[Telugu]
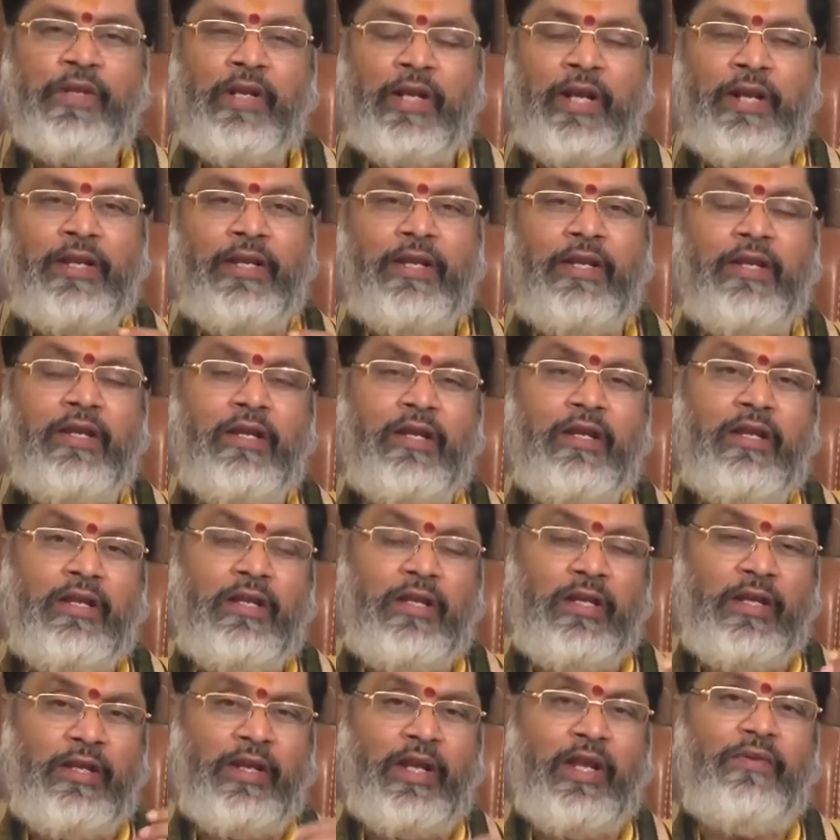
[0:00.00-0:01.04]
కానీ
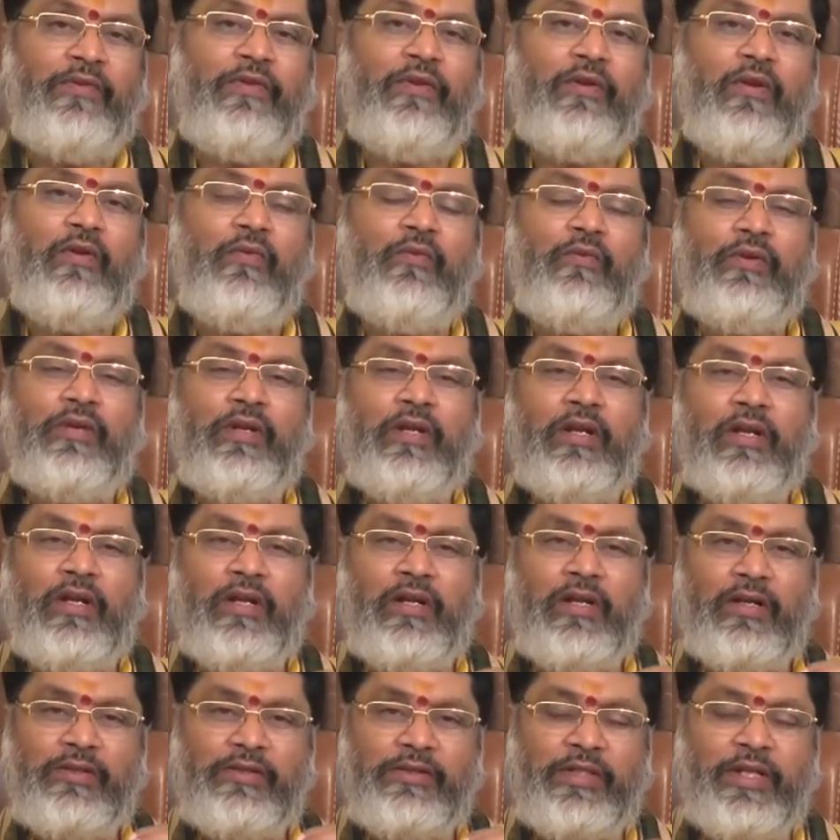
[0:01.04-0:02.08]
ఈ రాశిలో ఉన్న
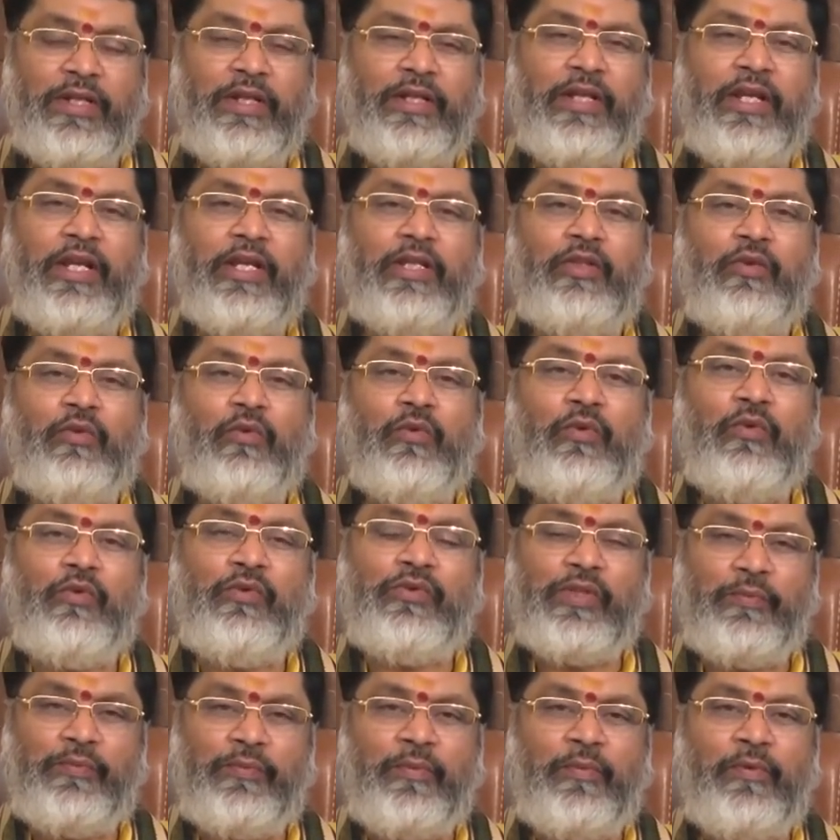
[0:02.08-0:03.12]
శనికేతువులు
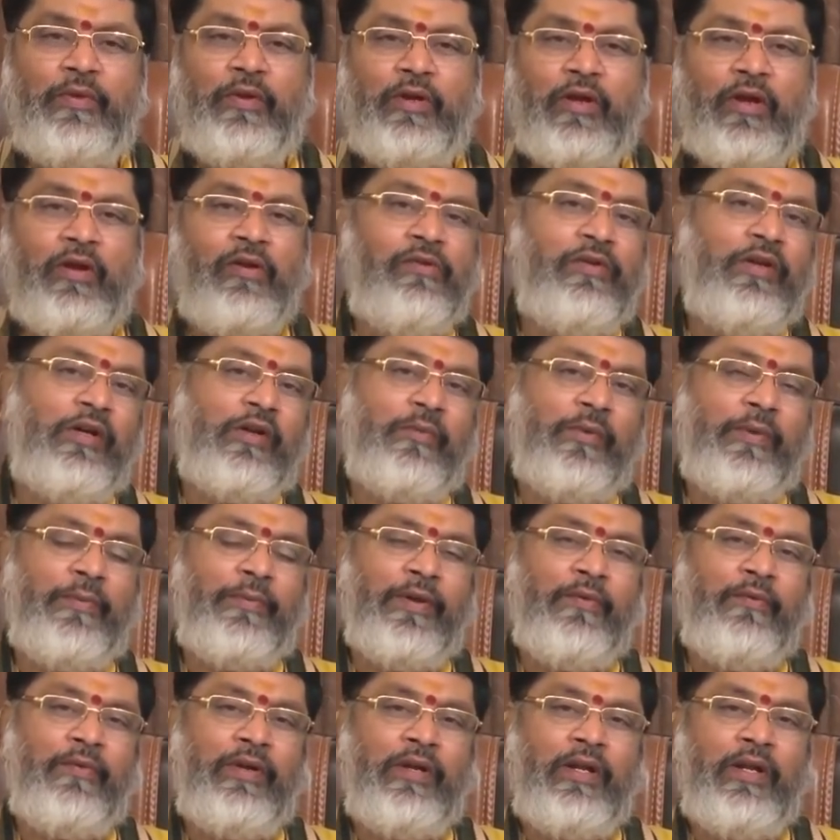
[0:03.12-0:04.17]
సప్తంలో రాహు యొక్క
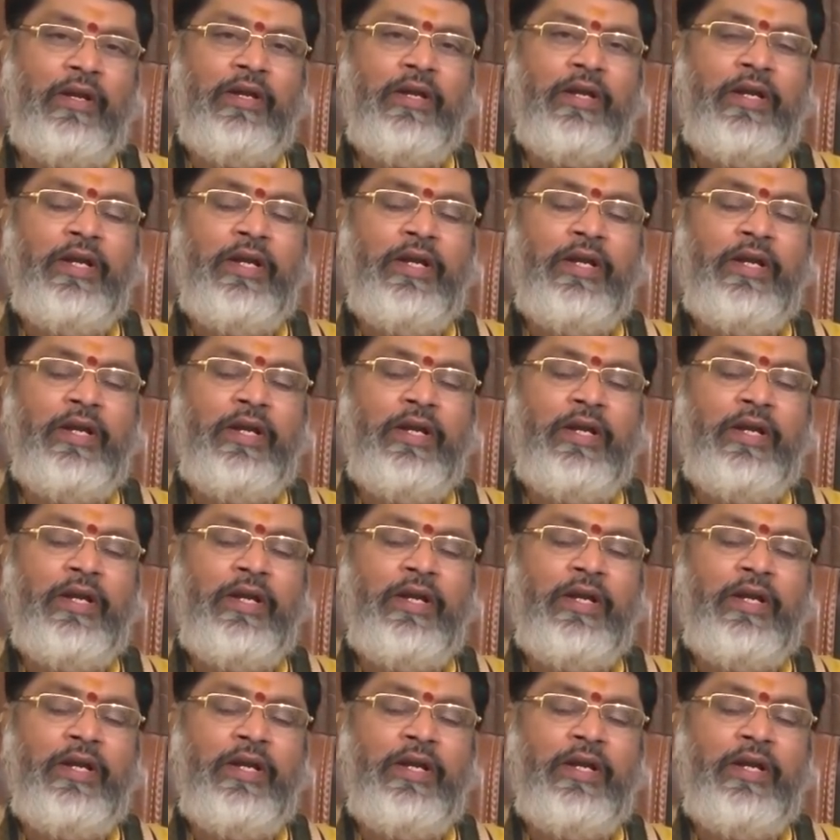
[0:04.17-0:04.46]
ప్రభావం ఉన్న